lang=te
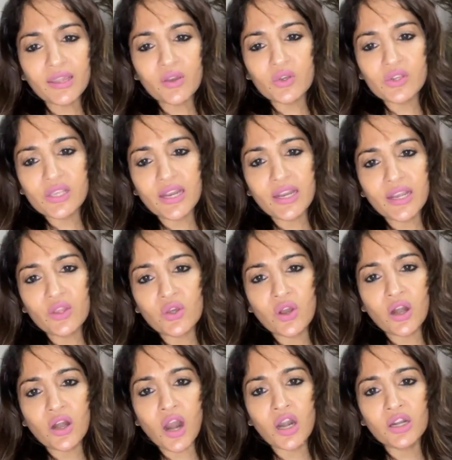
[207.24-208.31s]
ఏదో ఒకసారి ఏదో
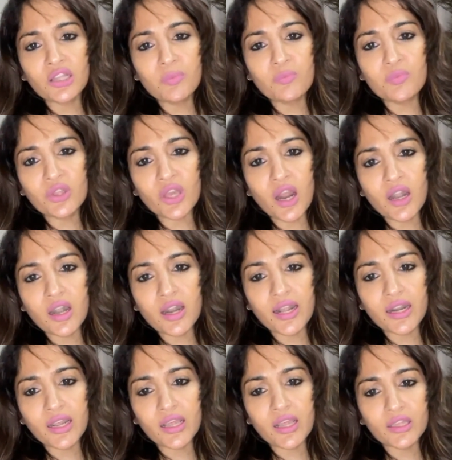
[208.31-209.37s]
రాడ్ దింపుతా
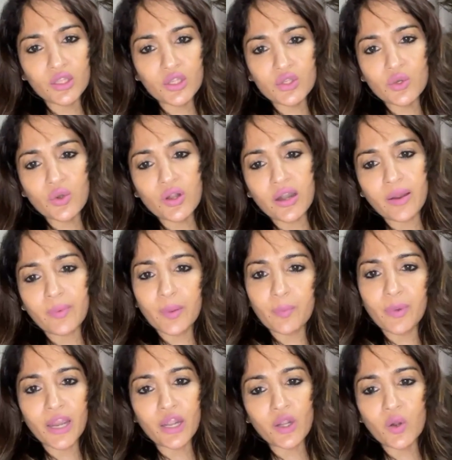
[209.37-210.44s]
అంటున్నారు కదా తీసుకోండి రాబాయ్
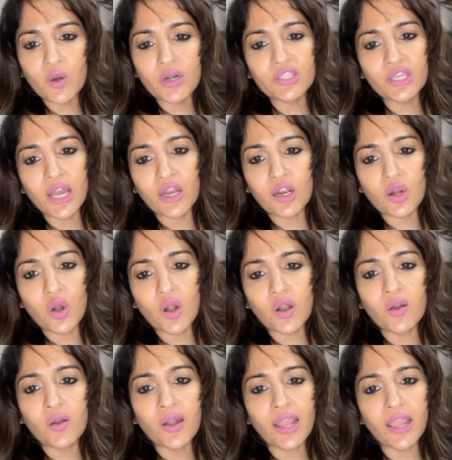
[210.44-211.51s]
మా ఇంట్లో కూడా చాలా
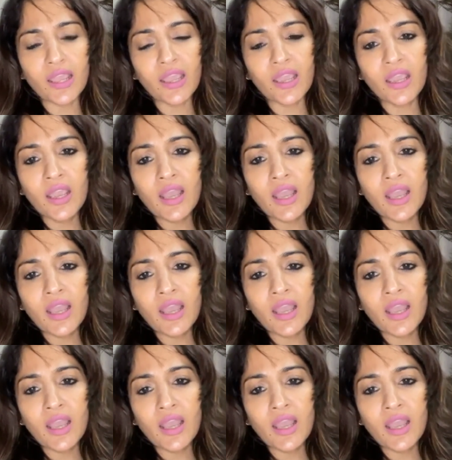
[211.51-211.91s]
రాడ్లు ఉన్నాయి